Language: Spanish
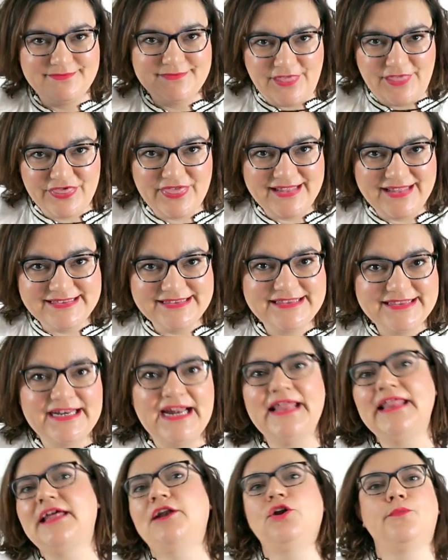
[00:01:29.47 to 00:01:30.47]

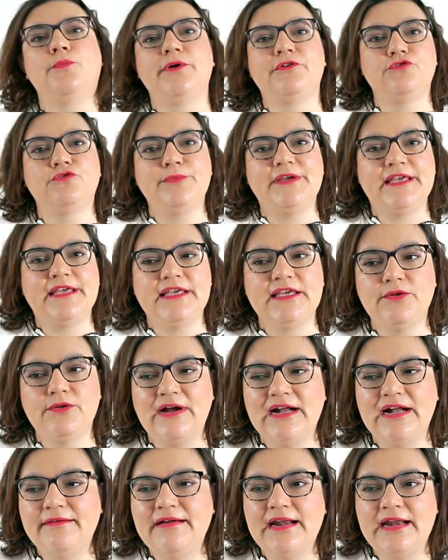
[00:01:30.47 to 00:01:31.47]
centrada en los perfumes que quiero
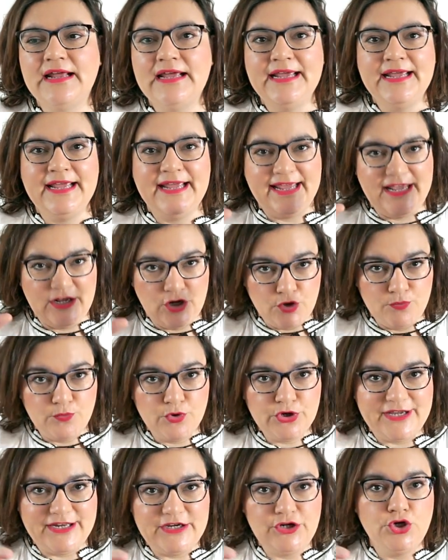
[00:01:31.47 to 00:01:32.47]
acabar, es
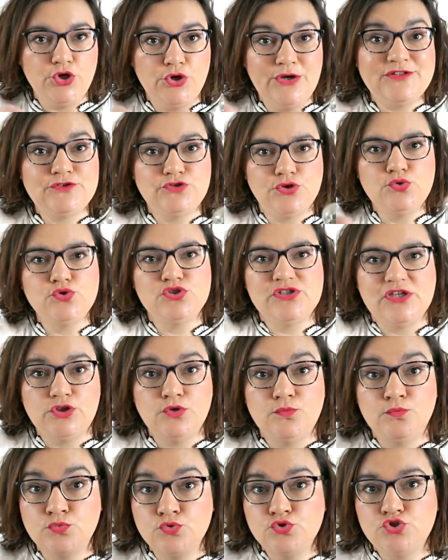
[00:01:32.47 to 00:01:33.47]
como que no estoy usando
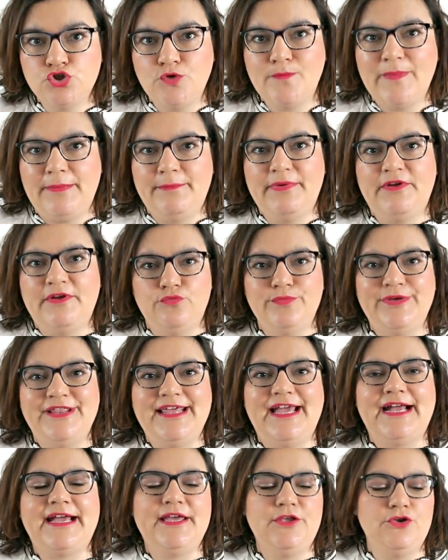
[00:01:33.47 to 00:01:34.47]
mucho más perfume
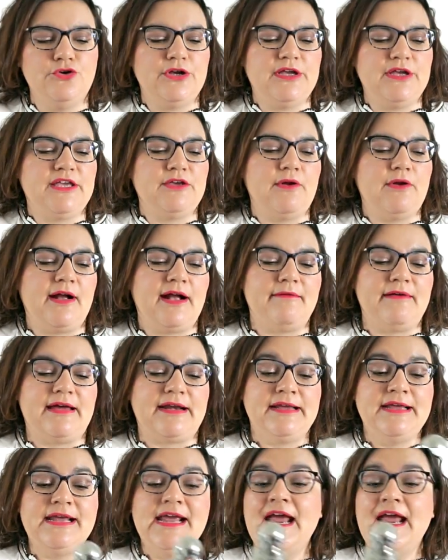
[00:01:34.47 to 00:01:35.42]
de aquello que quiero acabar.